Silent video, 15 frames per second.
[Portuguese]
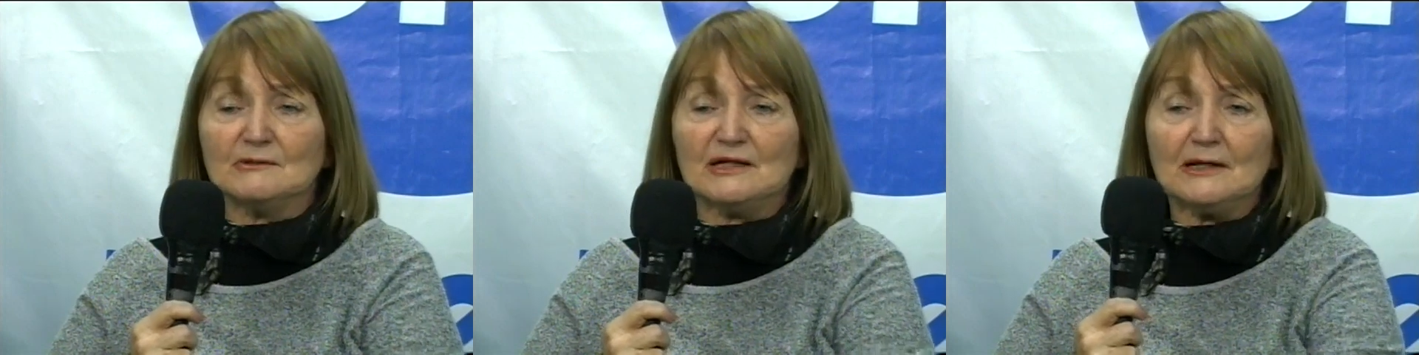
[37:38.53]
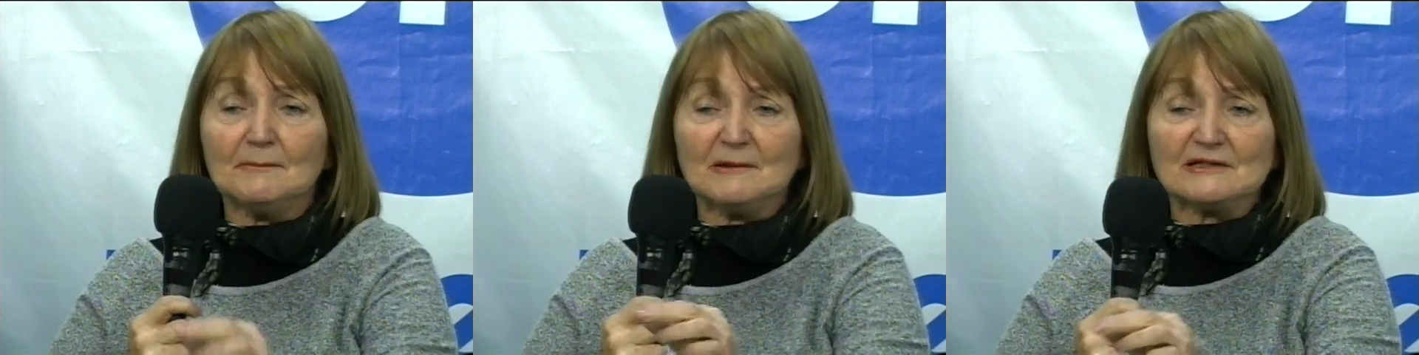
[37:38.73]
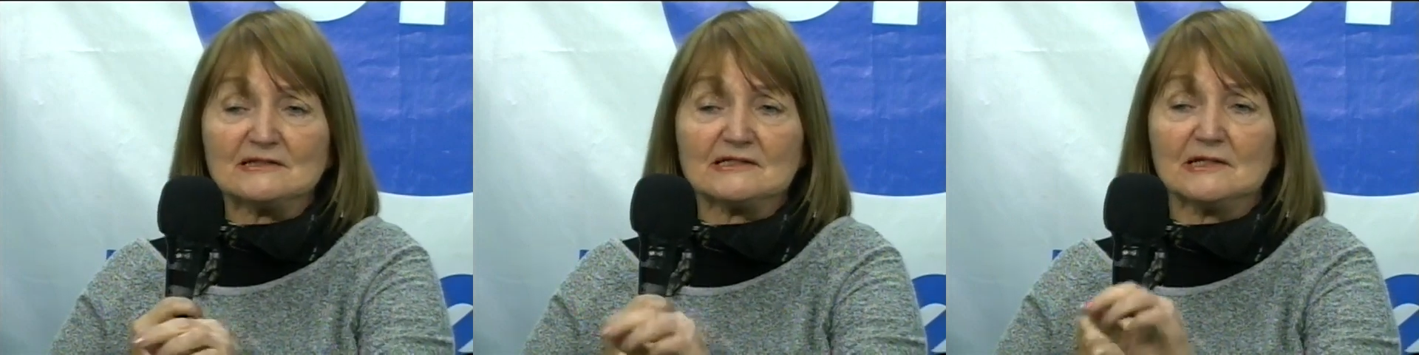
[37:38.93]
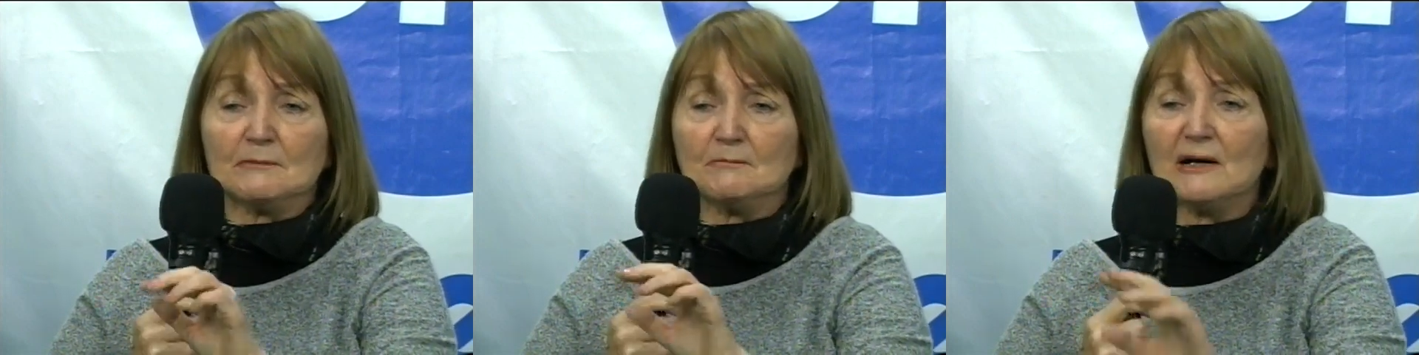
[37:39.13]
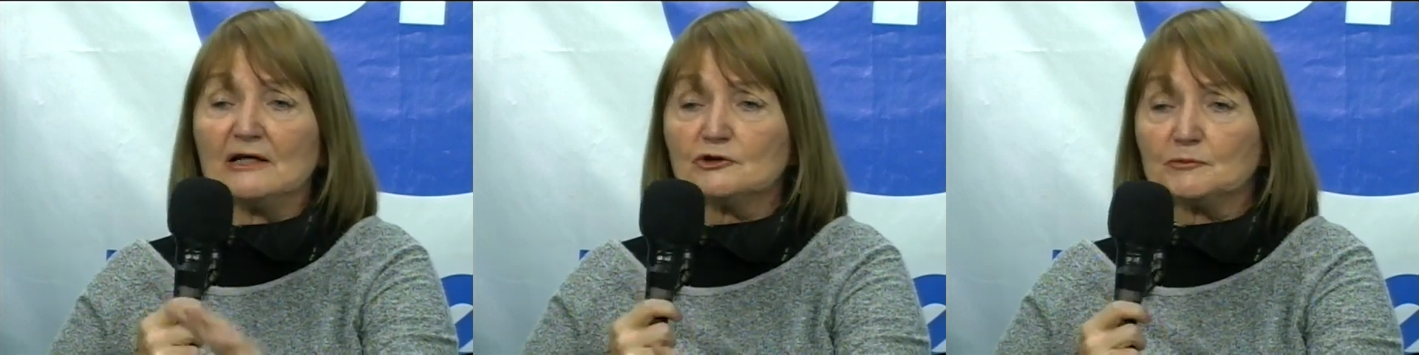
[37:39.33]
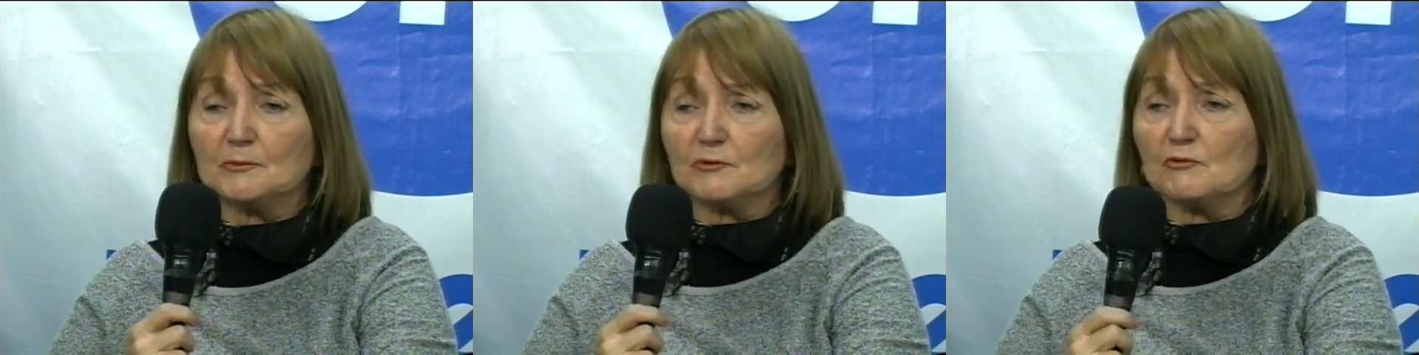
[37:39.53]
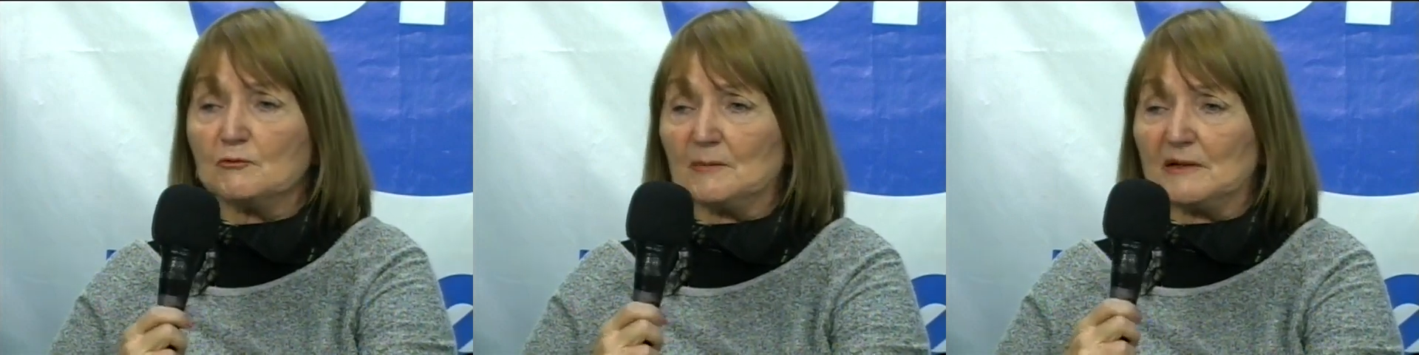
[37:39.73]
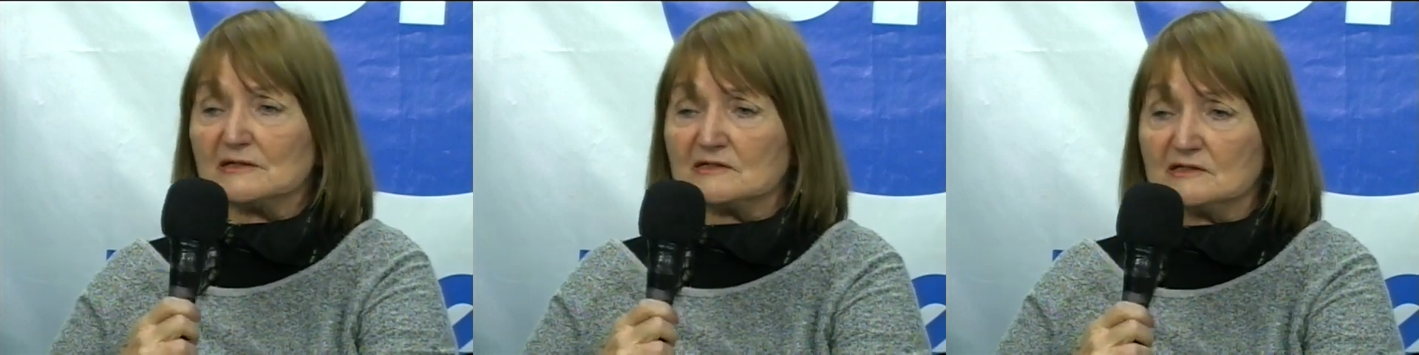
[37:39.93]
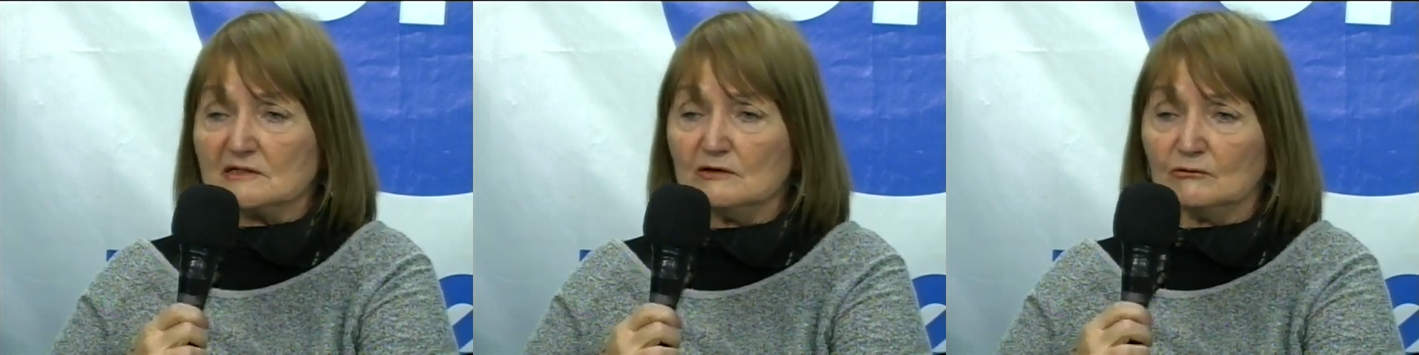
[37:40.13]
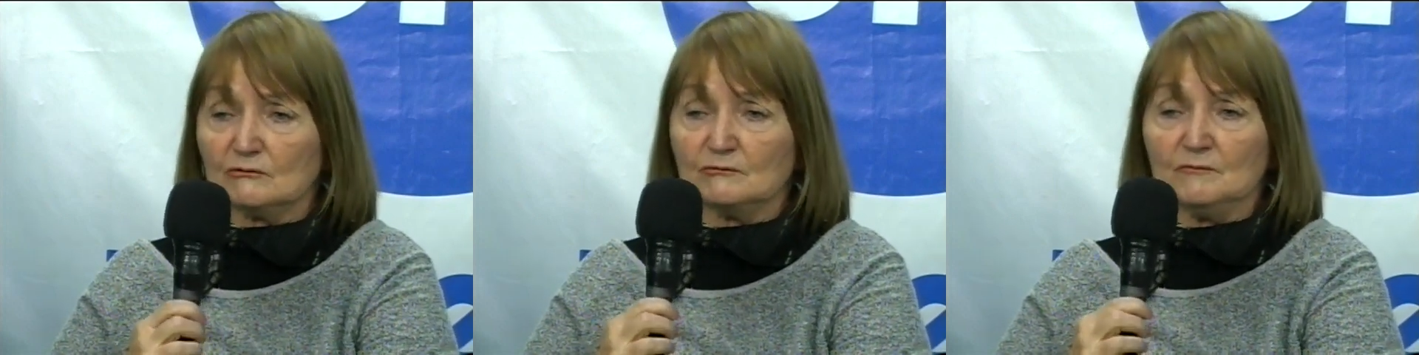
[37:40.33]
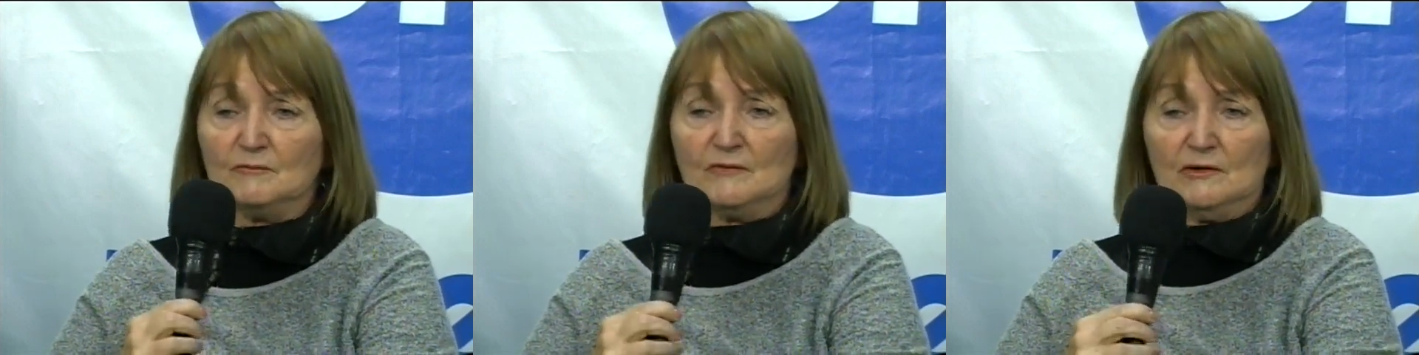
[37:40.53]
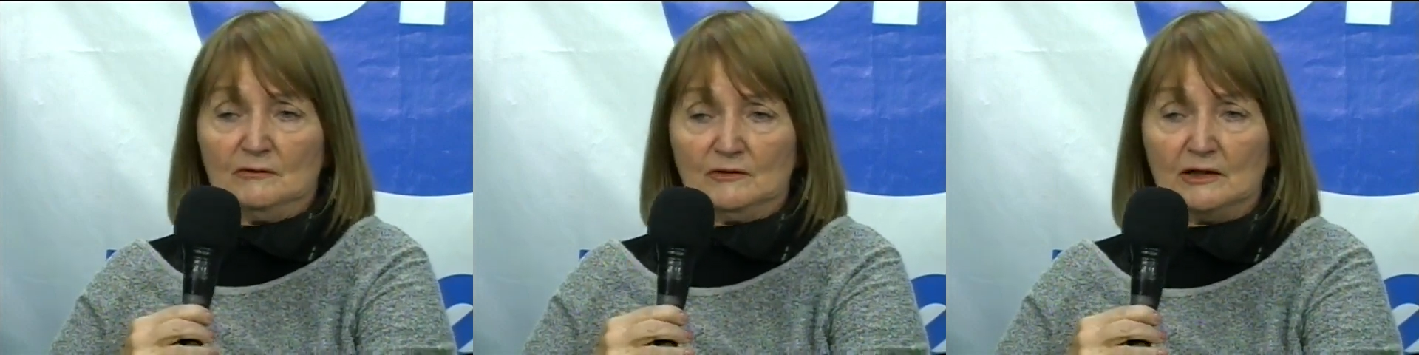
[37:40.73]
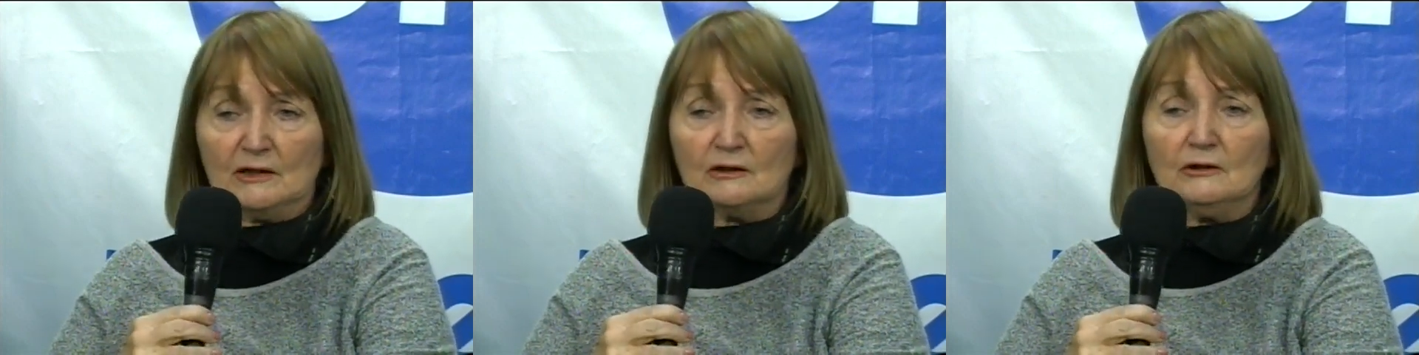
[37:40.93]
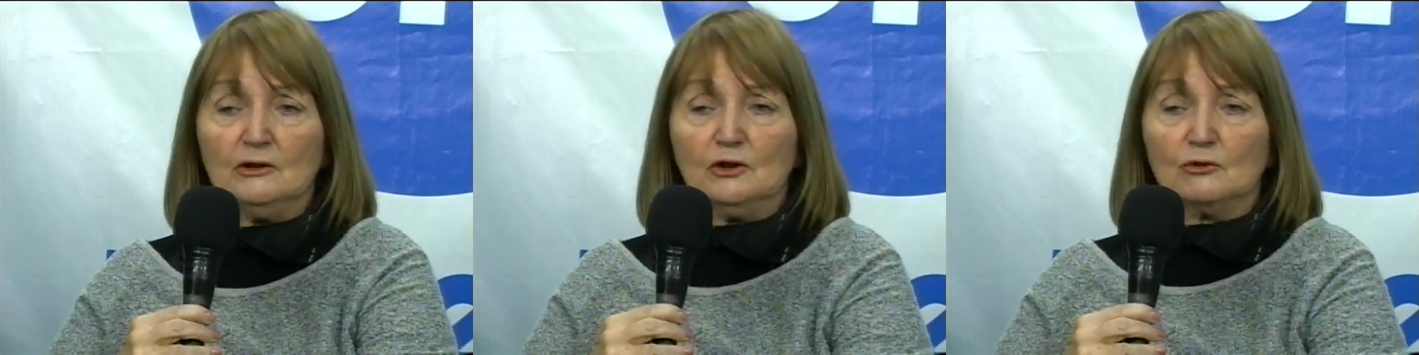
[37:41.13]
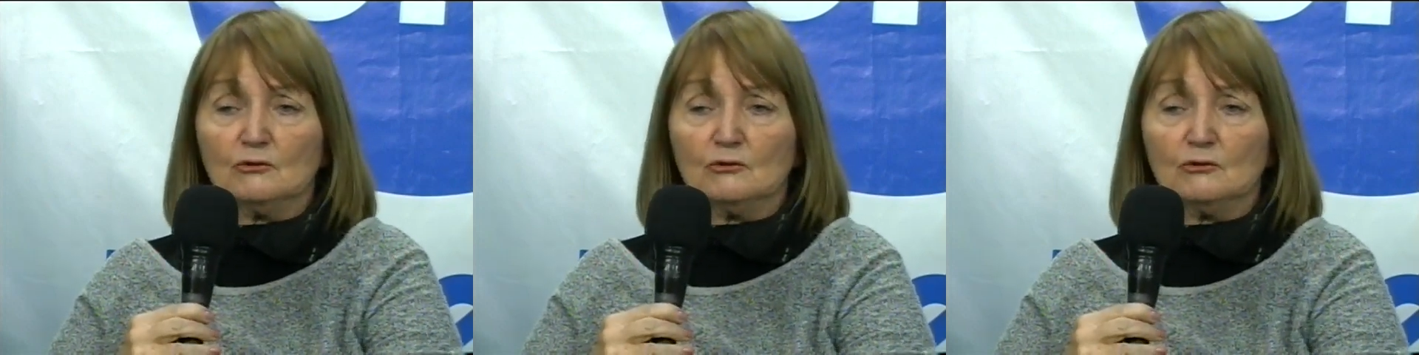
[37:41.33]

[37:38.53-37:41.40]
mulher parece que tem mais preocupação né,